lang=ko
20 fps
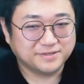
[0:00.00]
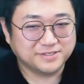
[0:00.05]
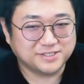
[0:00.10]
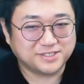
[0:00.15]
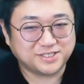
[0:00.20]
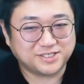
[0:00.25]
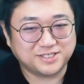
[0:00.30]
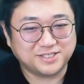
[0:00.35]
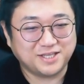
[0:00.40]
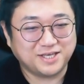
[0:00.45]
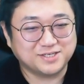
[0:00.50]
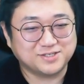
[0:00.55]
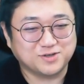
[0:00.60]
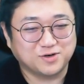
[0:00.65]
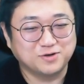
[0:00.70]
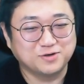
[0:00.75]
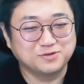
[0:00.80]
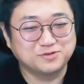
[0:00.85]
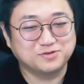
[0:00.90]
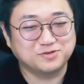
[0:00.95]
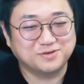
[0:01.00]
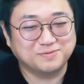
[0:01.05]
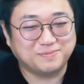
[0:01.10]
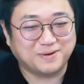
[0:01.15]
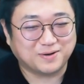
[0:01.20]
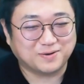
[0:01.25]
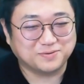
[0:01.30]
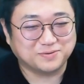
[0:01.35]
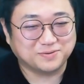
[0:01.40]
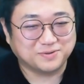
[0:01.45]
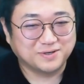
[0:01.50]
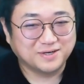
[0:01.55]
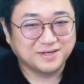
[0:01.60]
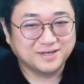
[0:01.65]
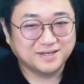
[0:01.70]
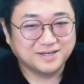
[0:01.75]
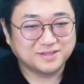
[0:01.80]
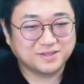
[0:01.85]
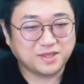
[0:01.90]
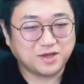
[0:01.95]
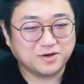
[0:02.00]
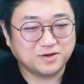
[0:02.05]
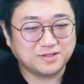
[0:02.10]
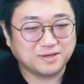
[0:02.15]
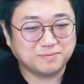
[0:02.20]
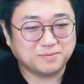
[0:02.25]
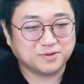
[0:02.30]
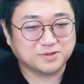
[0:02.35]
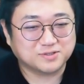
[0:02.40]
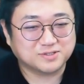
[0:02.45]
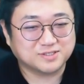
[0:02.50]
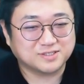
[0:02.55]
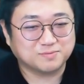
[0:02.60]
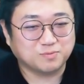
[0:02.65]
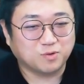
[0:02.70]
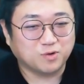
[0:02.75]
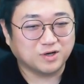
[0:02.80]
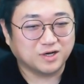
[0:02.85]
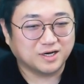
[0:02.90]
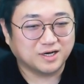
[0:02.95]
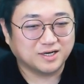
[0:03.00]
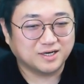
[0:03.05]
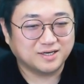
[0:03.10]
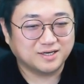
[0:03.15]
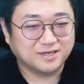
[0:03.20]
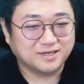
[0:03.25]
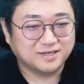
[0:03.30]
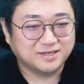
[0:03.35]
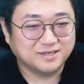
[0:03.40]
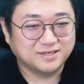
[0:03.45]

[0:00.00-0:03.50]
신의 저주를 받고 태어나 버렸지 뭐야